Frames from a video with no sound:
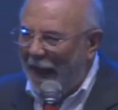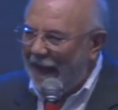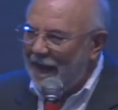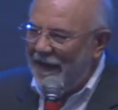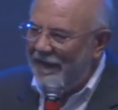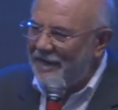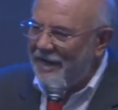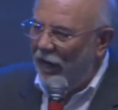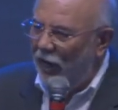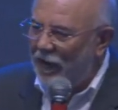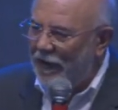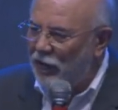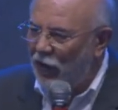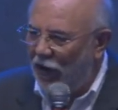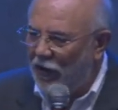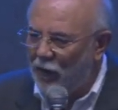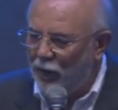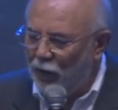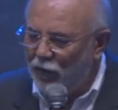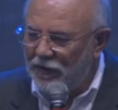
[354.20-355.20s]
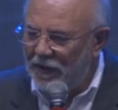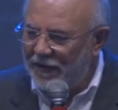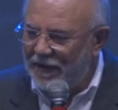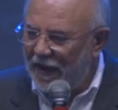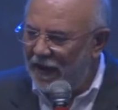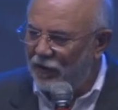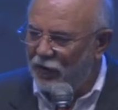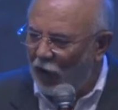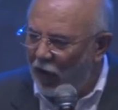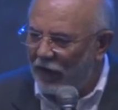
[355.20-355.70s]
países ao redor do mundo e
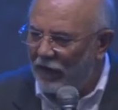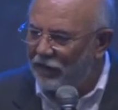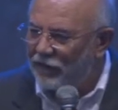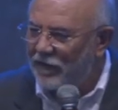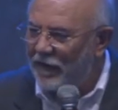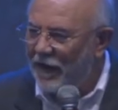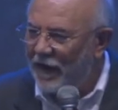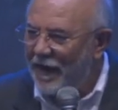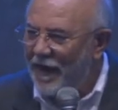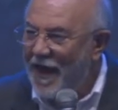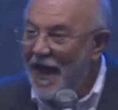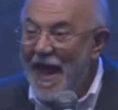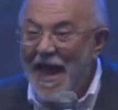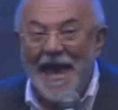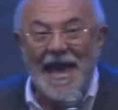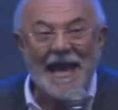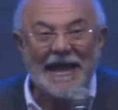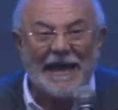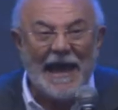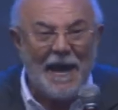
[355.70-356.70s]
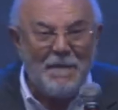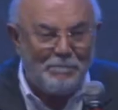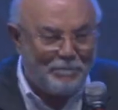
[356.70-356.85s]
territórios e que